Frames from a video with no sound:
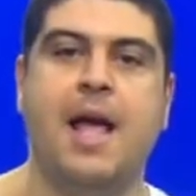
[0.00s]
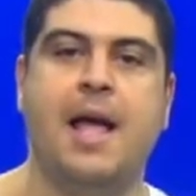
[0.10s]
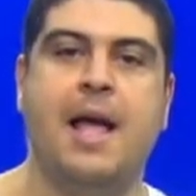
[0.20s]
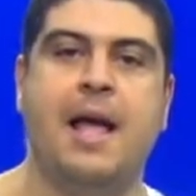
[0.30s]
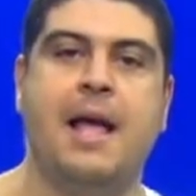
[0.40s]

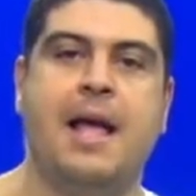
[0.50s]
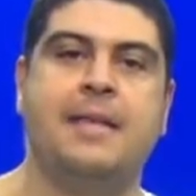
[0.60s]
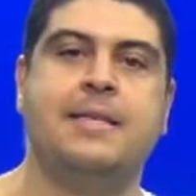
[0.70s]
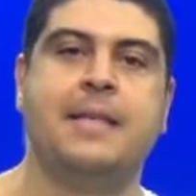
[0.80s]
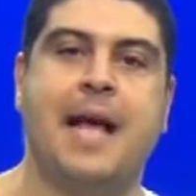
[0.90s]
É, é,
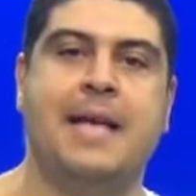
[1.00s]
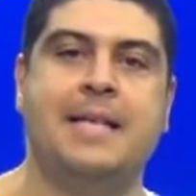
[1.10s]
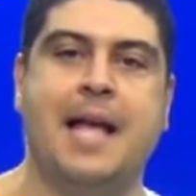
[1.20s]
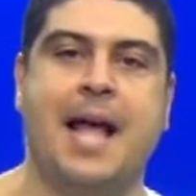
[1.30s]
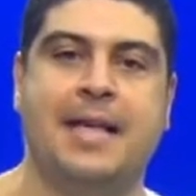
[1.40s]

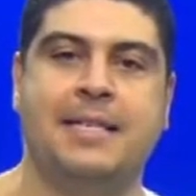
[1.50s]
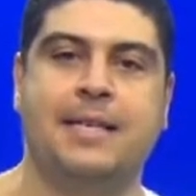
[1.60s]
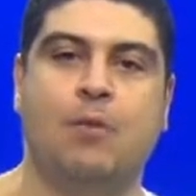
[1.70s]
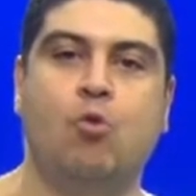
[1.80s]
é, é, essa